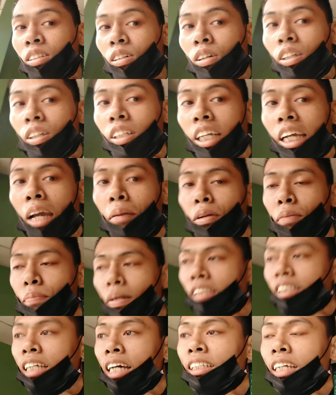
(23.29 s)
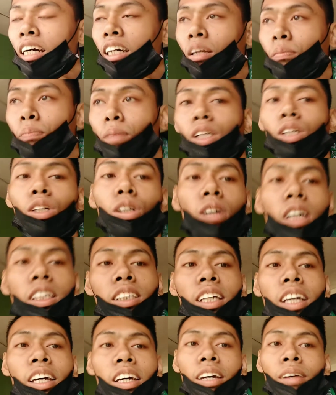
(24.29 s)
So hindi kami magsasakripisyo
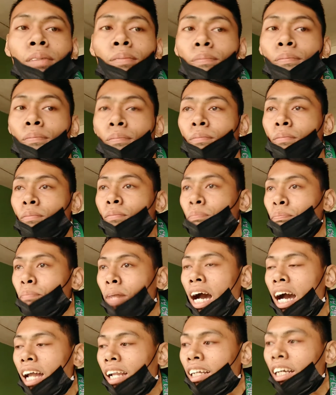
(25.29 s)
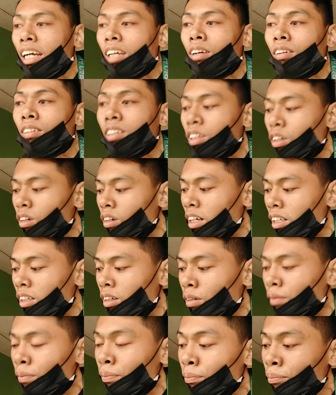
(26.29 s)
kasi mahal ngayon yung
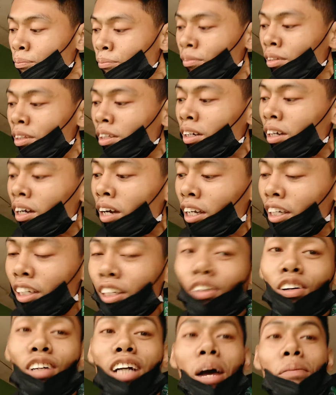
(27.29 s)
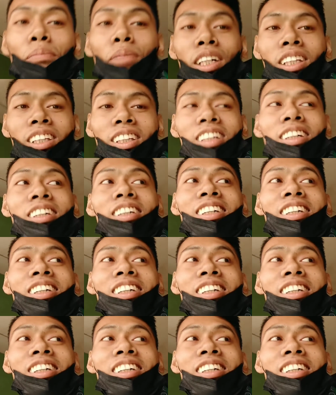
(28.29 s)
ano, yung gamot.